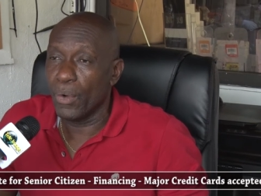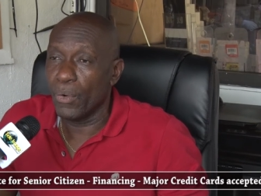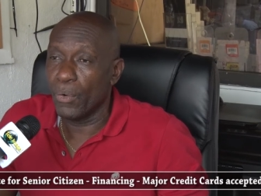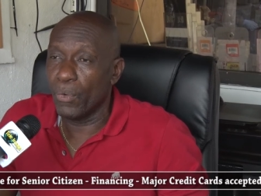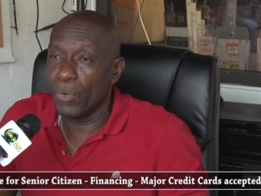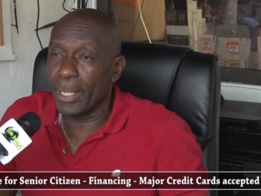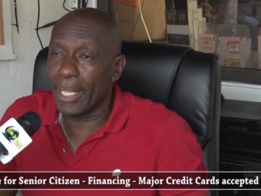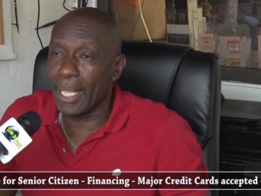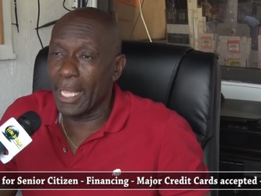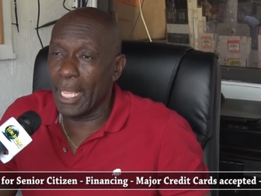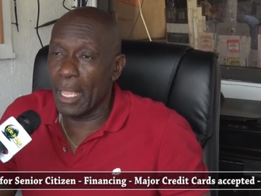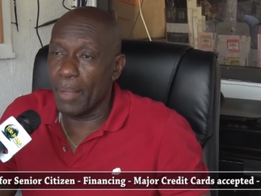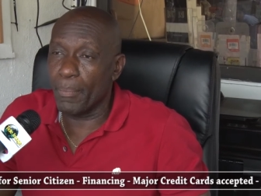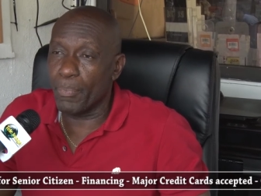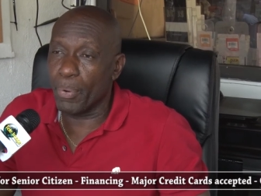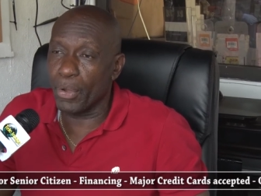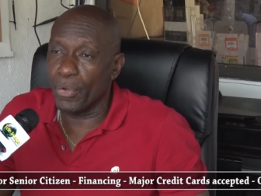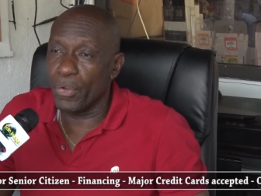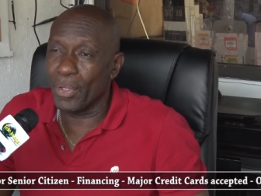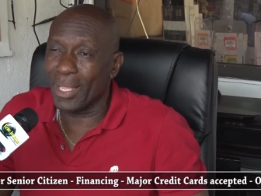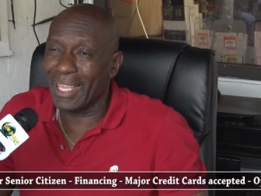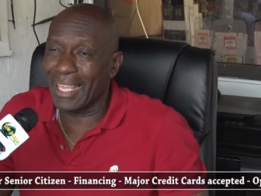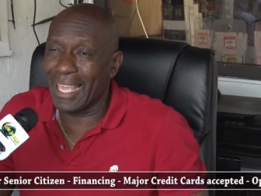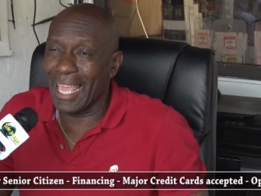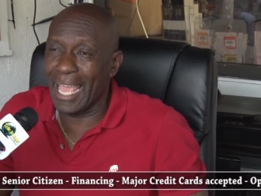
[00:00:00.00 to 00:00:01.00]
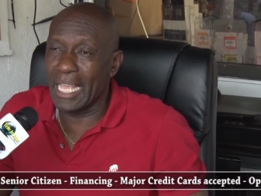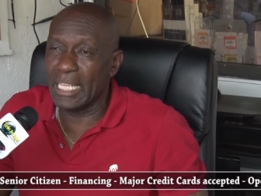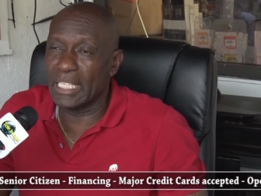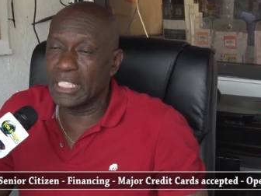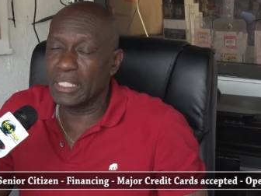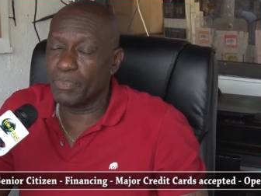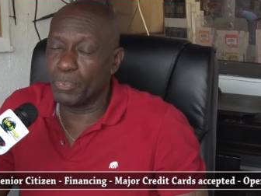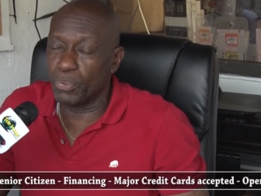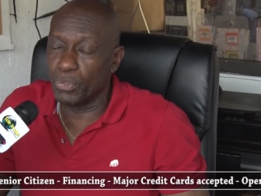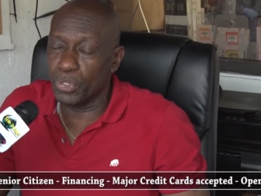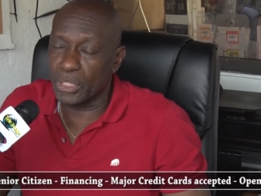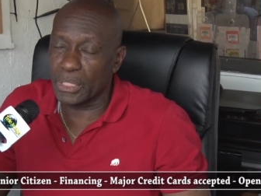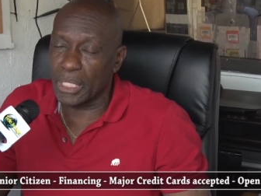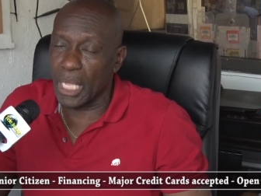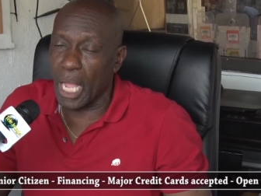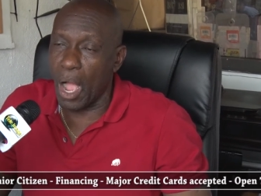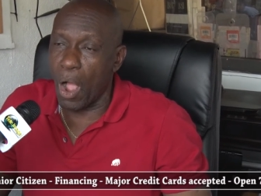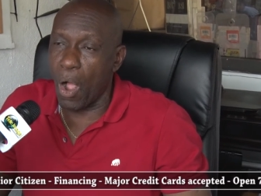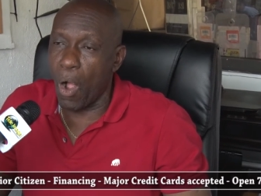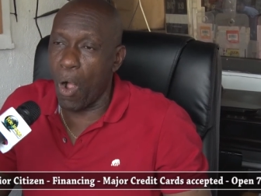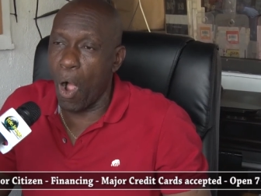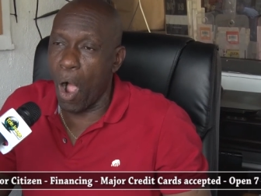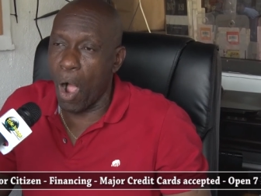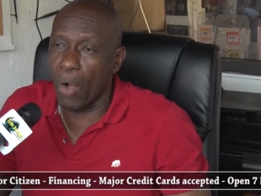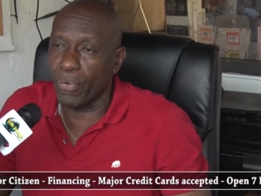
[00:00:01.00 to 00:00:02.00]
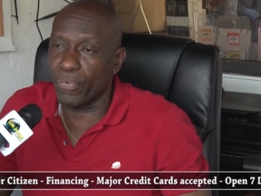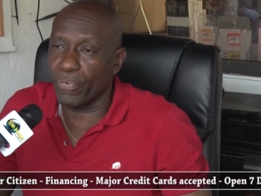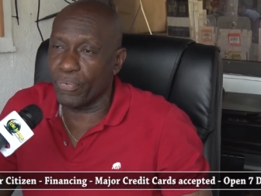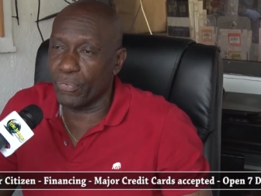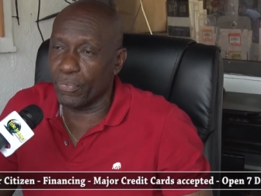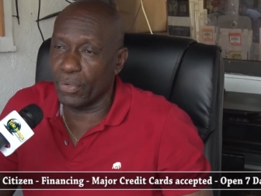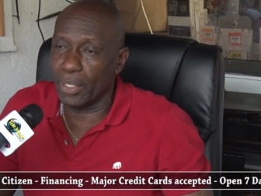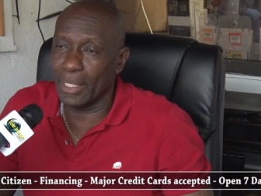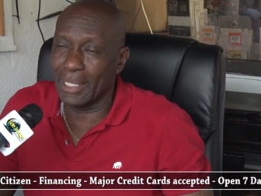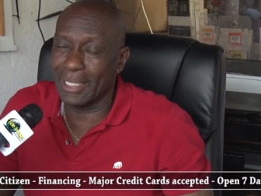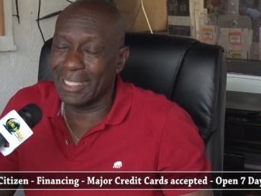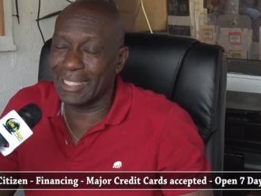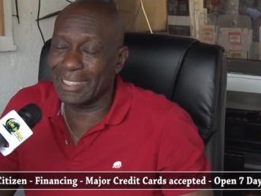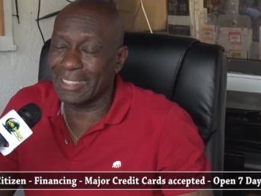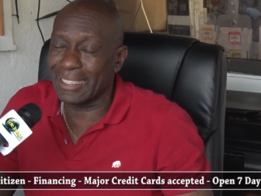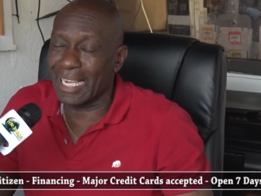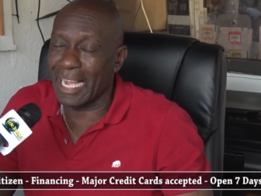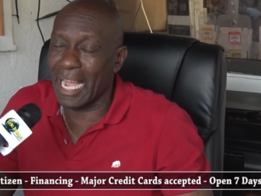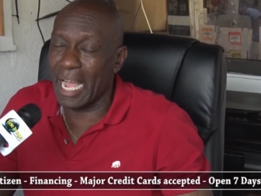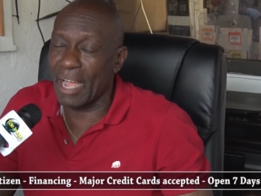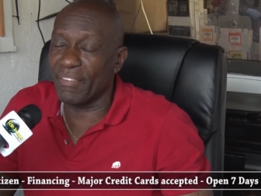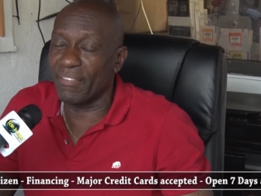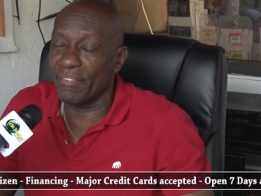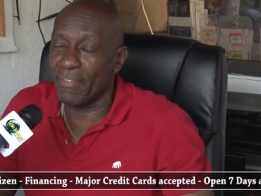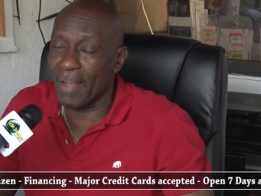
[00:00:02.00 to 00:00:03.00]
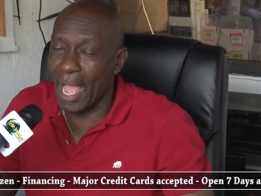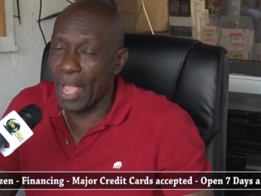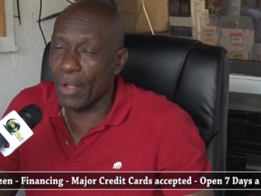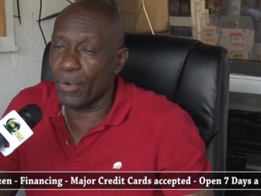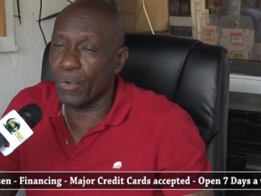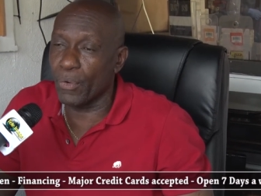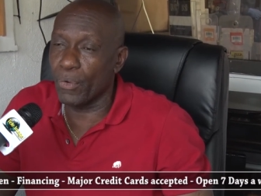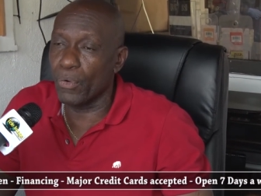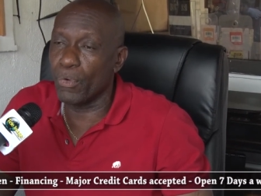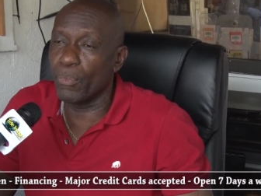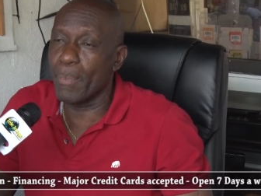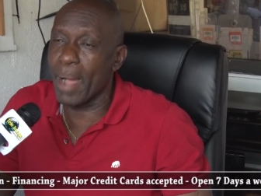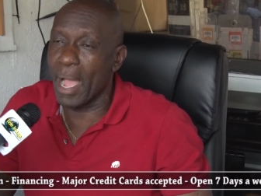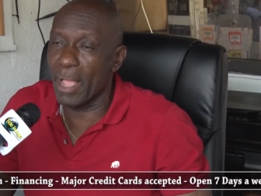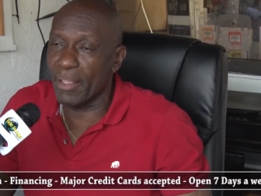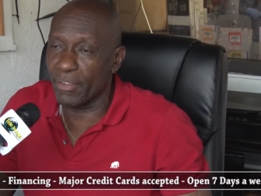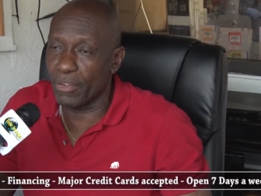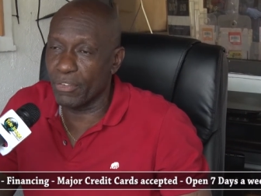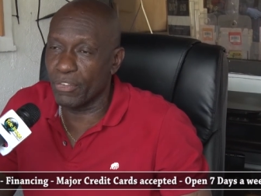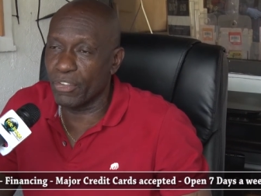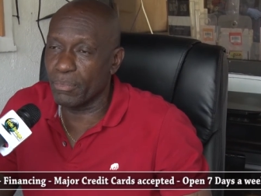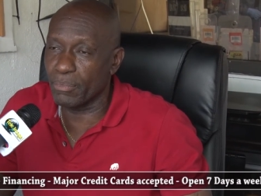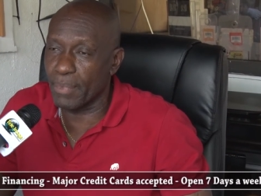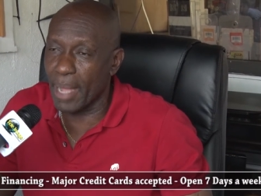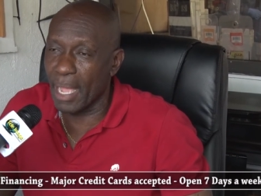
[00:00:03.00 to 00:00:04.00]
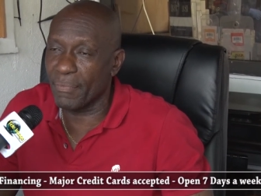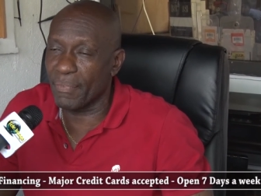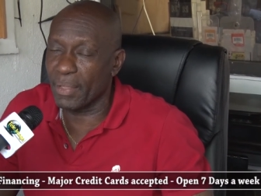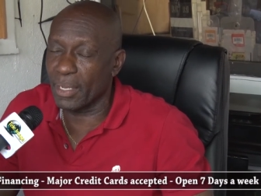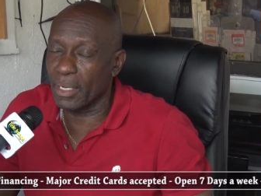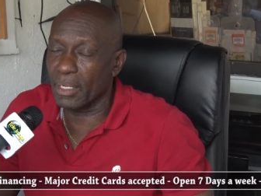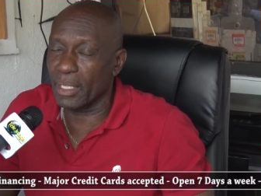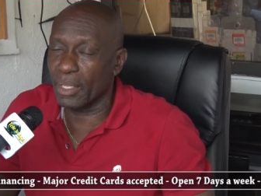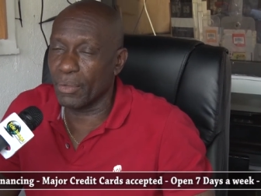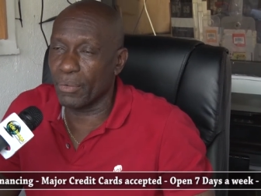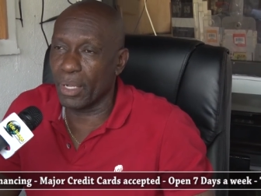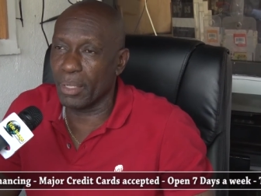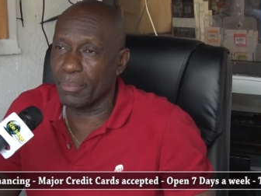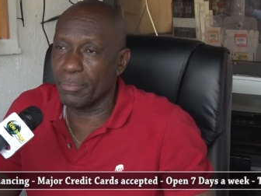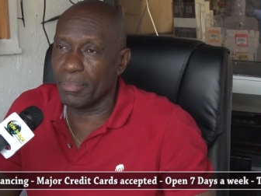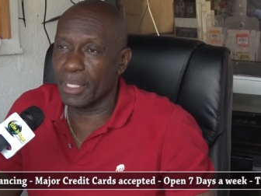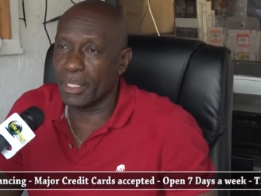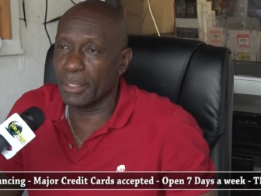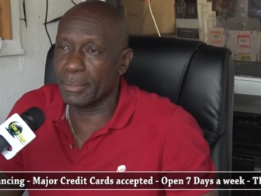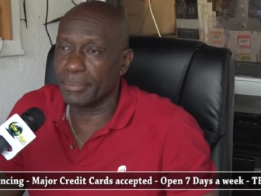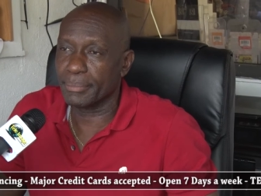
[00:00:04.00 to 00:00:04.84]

vous gagne près de 15% off dans le travail qu'on a fait dans KYB.